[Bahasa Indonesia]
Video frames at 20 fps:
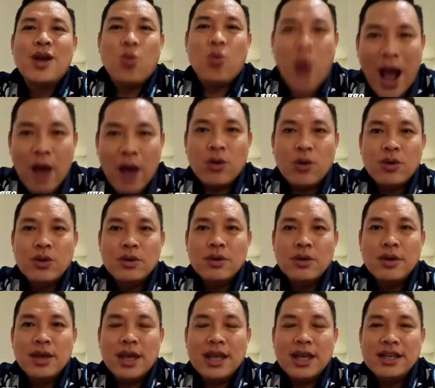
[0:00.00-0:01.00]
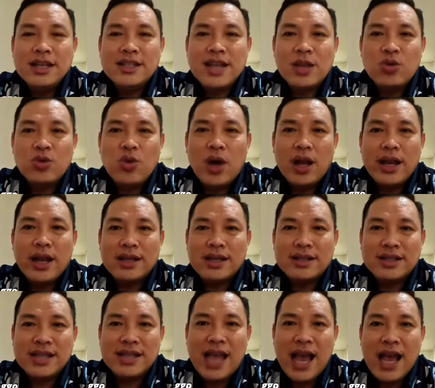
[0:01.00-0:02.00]
Wow, ini satu hal yang
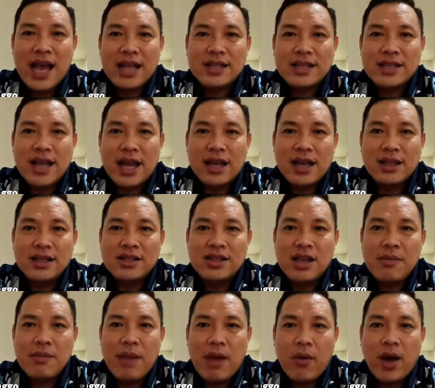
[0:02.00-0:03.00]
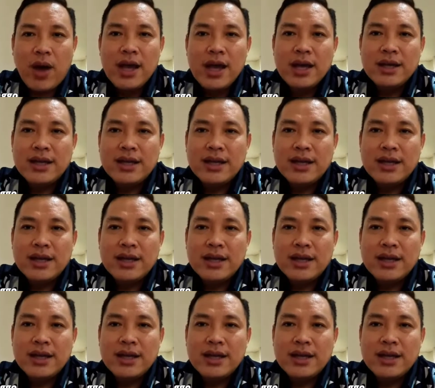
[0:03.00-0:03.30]
sangat-sangat istimewa